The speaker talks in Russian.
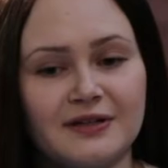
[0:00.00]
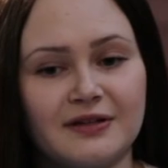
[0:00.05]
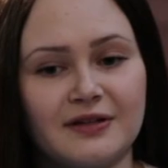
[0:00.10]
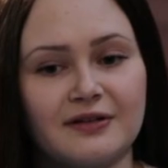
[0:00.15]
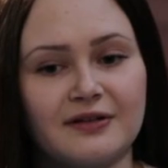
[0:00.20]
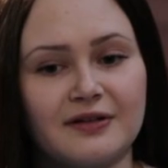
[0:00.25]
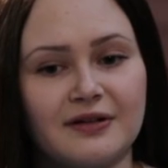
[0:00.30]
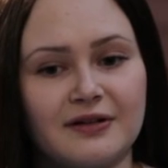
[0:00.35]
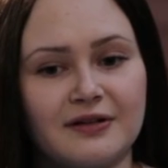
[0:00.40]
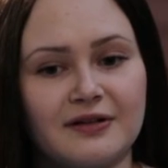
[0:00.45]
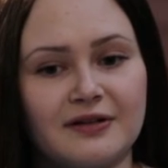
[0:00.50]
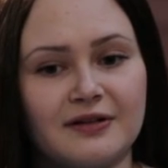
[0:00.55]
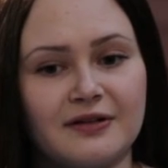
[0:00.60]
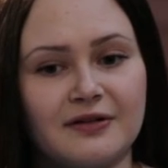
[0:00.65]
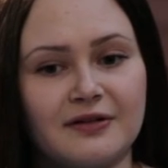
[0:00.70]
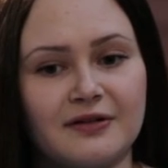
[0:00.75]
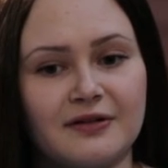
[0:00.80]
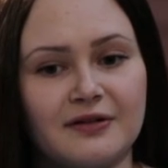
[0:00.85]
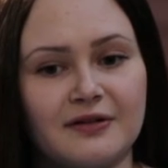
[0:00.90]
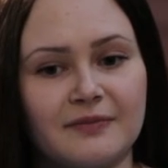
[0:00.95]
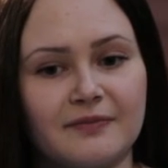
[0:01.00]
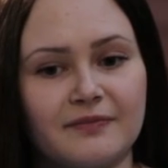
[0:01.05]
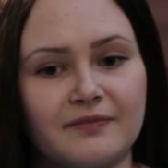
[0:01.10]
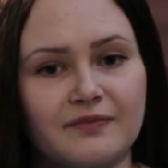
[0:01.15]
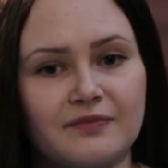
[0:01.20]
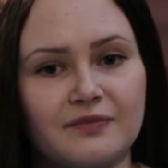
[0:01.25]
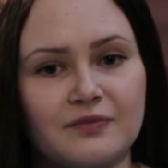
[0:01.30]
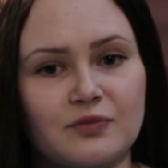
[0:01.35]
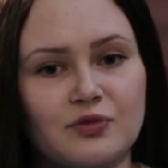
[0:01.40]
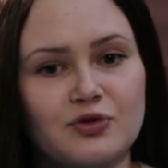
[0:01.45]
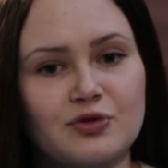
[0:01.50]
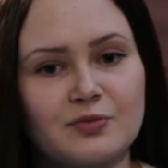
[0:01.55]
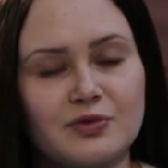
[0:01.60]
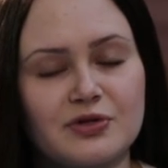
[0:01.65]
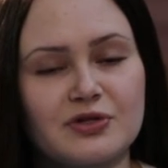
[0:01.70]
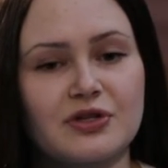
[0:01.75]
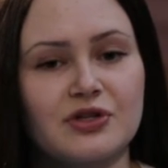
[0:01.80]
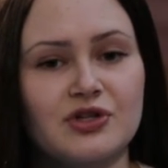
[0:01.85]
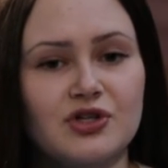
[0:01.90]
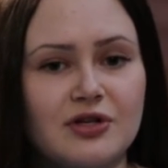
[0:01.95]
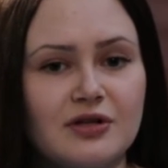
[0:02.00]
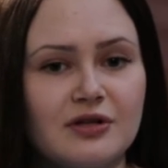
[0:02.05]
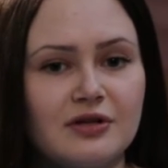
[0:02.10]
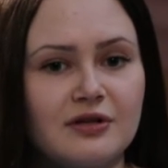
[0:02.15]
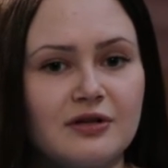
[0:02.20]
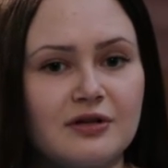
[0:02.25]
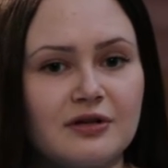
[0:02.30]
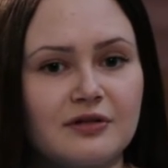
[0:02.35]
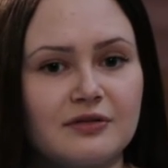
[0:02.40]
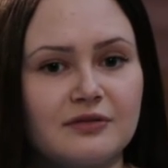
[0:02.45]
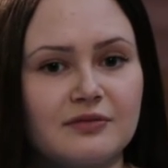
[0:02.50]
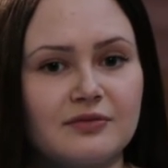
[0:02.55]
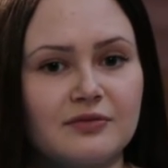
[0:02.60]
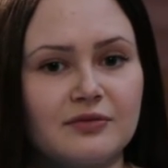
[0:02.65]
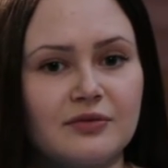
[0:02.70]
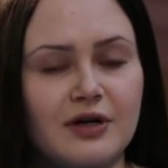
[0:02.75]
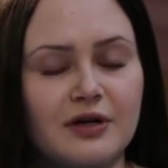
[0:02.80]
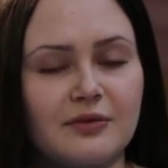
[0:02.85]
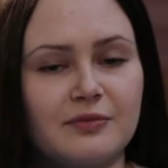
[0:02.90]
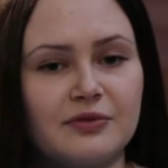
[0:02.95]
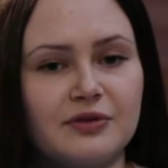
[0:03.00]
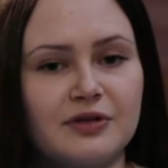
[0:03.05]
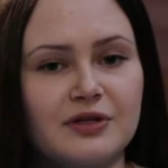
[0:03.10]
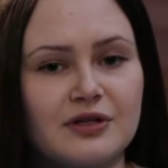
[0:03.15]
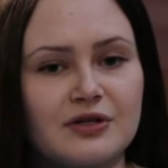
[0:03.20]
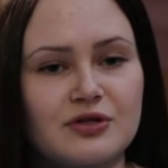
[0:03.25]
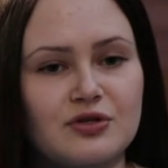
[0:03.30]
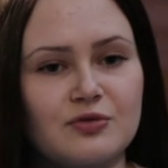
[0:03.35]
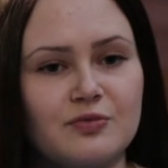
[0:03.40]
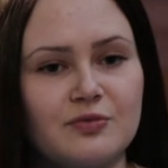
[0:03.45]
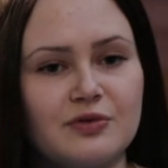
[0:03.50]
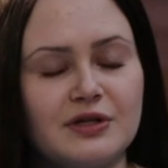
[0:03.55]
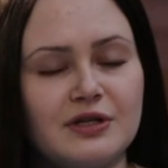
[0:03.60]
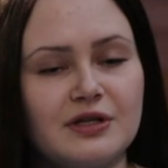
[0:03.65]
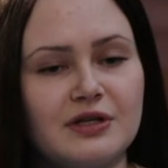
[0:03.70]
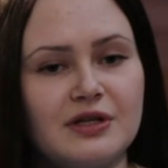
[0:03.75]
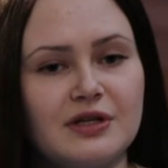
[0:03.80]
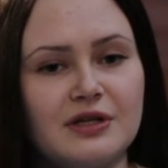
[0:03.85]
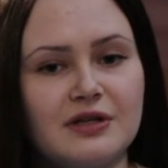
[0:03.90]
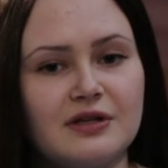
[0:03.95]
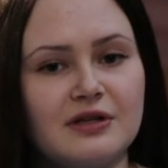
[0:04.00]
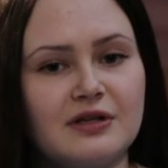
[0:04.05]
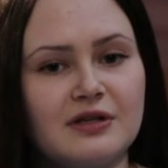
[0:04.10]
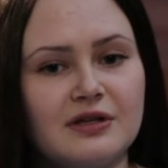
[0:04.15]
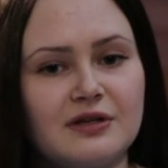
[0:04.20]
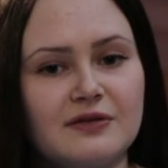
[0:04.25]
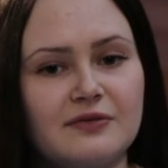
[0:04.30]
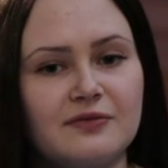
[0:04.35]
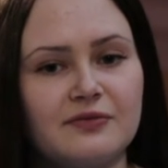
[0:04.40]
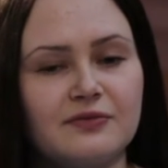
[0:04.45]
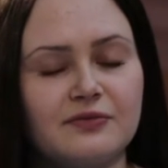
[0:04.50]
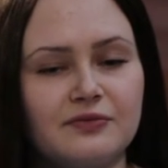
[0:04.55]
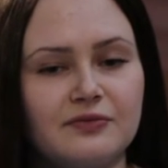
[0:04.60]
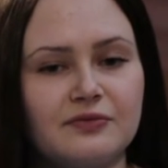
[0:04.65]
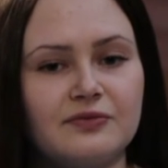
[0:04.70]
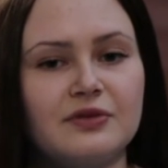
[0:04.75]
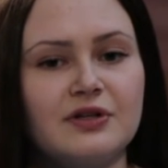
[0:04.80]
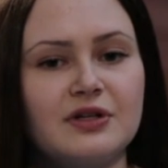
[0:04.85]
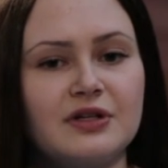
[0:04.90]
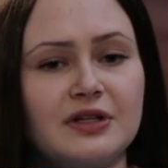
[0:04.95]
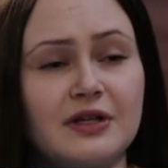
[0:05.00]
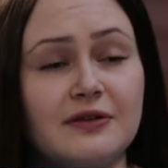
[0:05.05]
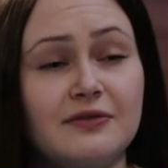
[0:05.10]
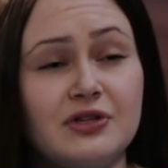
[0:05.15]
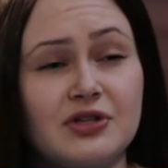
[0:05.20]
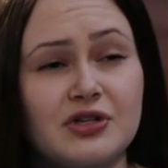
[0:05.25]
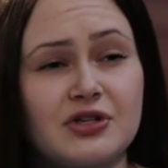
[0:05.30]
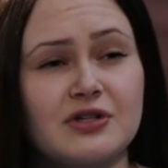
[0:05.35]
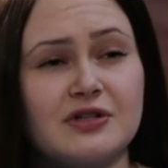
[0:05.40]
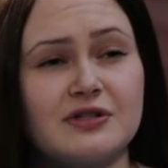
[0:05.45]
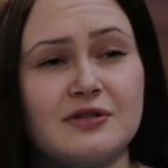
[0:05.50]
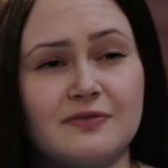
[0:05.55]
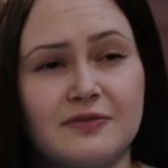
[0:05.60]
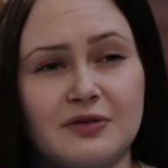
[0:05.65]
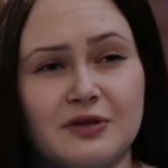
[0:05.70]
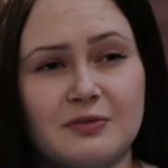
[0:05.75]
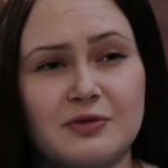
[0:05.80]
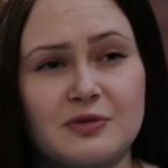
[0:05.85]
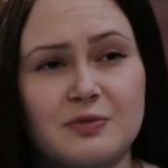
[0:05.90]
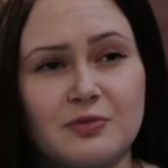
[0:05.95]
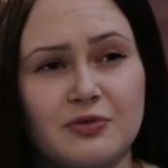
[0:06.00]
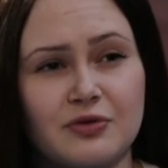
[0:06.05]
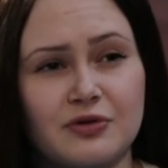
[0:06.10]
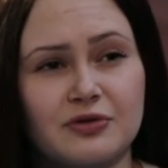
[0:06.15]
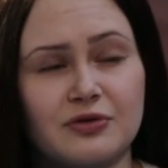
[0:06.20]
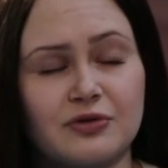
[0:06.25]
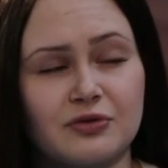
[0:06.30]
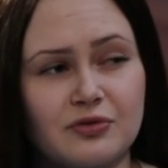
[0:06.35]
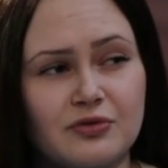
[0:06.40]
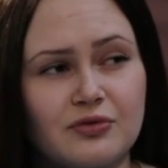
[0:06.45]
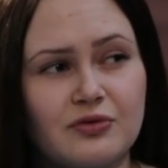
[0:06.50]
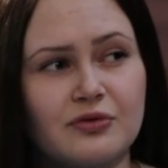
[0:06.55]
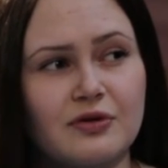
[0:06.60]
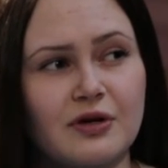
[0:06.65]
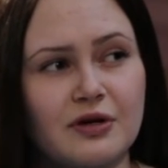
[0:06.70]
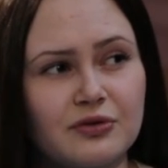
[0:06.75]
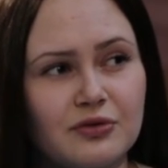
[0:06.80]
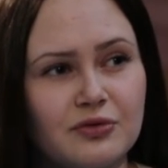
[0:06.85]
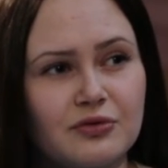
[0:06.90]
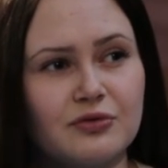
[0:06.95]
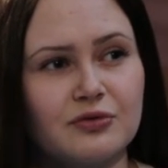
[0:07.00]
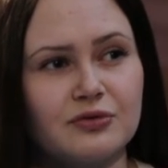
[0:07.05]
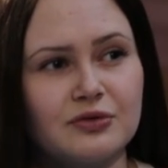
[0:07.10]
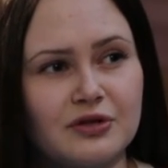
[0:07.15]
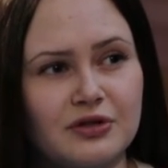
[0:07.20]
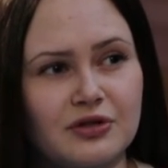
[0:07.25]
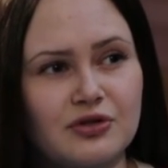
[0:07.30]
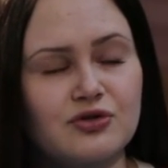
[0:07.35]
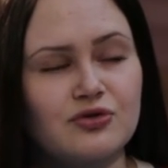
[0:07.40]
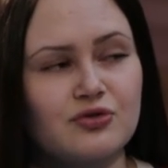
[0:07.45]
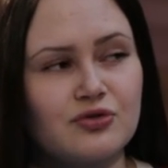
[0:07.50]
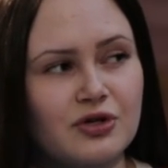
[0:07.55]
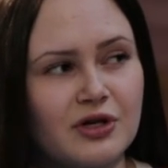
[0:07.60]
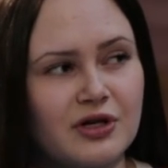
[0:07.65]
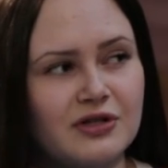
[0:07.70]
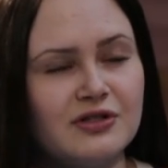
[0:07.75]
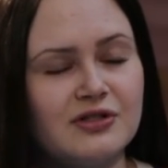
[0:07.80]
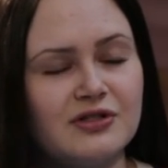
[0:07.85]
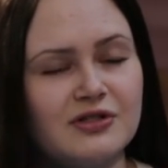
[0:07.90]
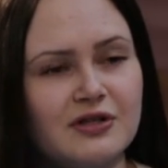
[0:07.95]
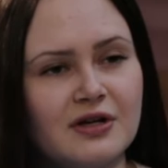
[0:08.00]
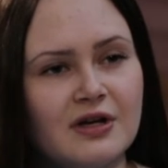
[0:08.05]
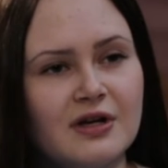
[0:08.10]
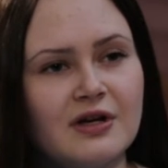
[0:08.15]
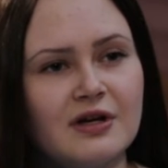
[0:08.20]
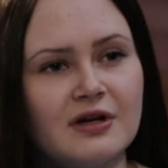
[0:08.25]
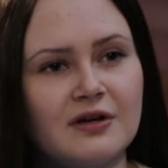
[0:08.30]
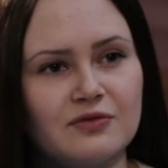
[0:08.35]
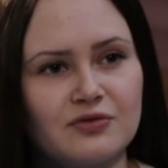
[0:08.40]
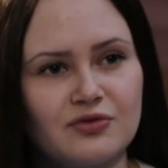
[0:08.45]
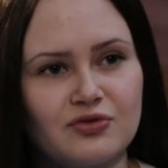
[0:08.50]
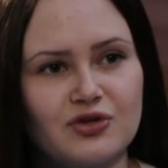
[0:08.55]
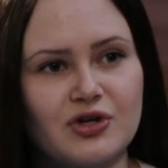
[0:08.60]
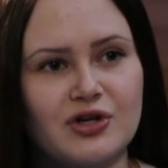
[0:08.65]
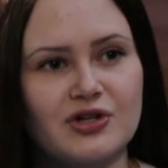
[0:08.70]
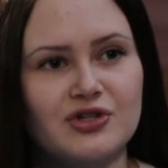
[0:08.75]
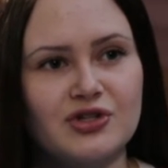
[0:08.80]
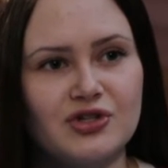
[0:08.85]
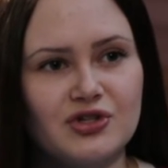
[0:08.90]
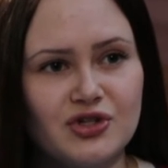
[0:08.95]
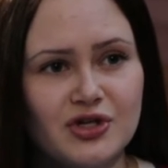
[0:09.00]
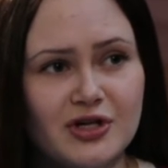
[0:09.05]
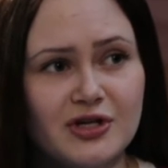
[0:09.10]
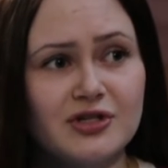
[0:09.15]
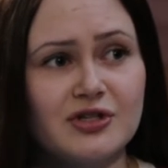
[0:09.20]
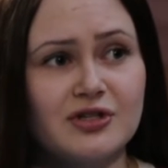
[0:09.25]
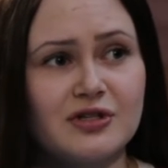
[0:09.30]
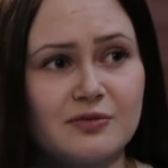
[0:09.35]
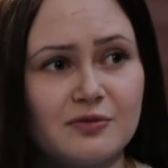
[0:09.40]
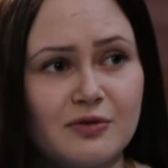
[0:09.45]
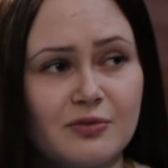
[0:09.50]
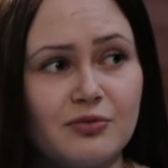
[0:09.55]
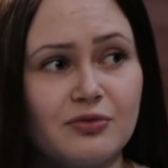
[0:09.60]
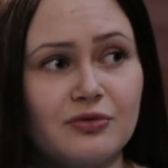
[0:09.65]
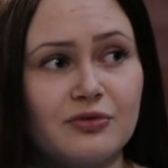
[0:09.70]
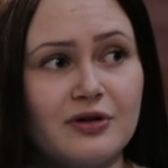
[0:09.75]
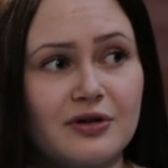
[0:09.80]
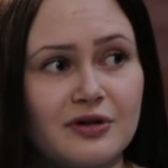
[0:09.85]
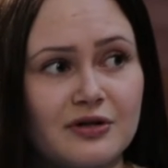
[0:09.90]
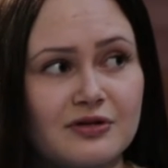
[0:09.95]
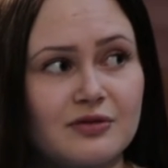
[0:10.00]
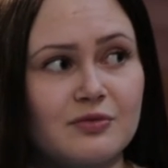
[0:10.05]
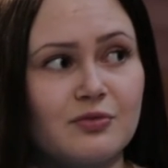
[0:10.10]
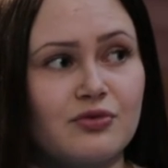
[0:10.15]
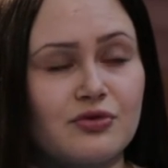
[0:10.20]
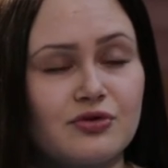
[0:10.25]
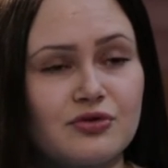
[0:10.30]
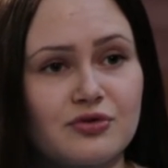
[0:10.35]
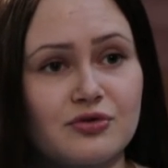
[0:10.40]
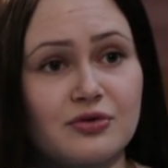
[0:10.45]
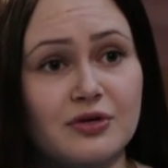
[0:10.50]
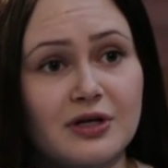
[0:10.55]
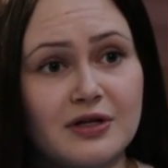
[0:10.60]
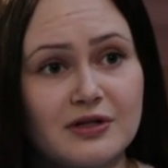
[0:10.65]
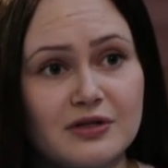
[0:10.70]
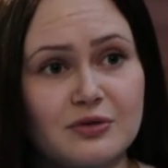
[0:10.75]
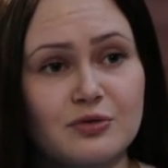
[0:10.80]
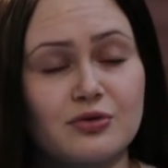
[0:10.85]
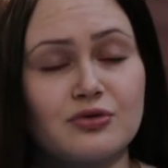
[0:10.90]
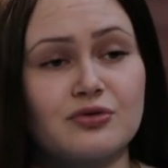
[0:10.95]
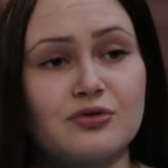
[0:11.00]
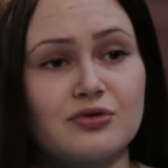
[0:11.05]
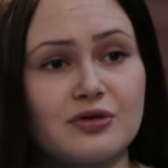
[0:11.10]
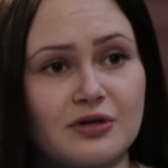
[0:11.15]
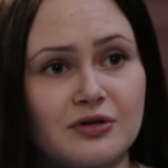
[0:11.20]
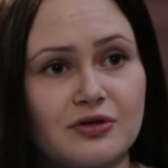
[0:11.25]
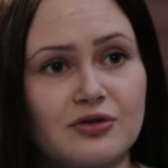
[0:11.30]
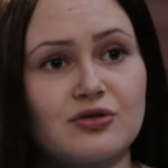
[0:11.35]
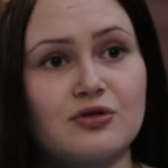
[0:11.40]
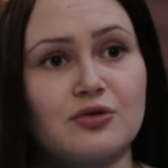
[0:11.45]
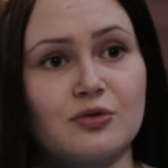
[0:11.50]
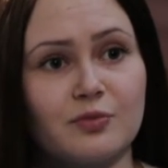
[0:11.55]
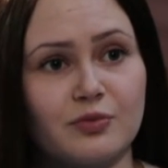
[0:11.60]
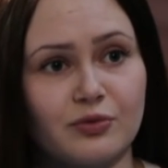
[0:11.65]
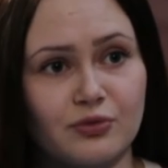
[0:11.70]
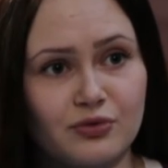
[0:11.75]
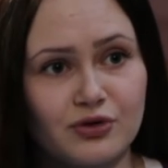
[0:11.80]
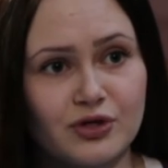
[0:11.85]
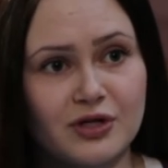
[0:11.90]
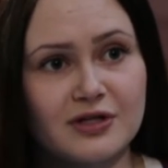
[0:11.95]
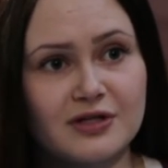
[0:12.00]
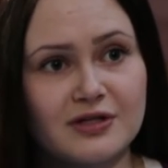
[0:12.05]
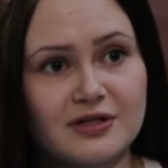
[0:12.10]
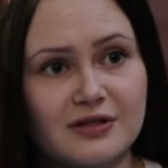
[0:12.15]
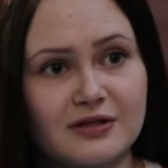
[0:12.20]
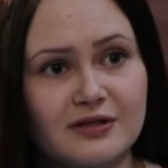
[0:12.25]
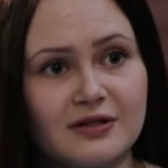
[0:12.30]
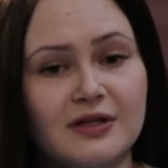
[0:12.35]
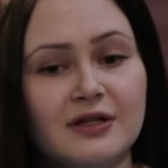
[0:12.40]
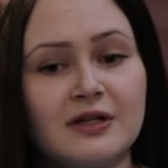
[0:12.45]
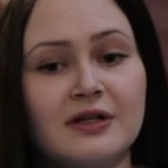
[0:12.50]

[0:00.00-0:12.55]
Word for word: так как, э, может быть, сначала как бы ты особо не, не вдохновишься этим видом спорта, но как только вот ты начнешь ходить все чаще и чаще, тебе будет гораздо больше все нравиться, то, что у тебя начнет получаться.